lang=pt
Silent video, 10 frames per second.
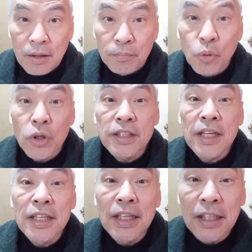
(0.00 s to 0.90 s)
pois
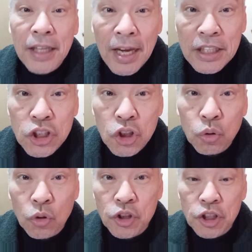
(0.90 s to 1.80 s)
em enquete
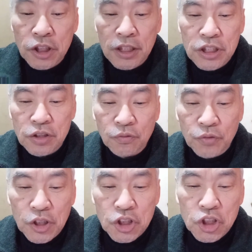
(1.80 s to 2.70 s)
torcida
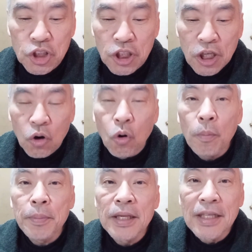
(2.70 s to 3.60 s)
divide
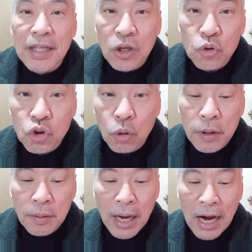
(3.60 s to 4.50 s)
opinião
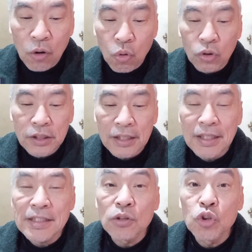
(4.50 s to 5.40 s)
sobre a
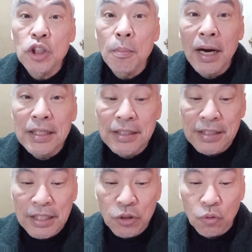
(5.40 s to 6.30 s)
contratação de
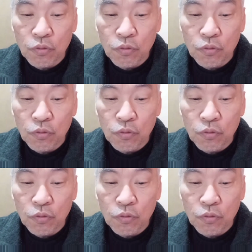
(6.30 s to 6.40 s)
Marcinho.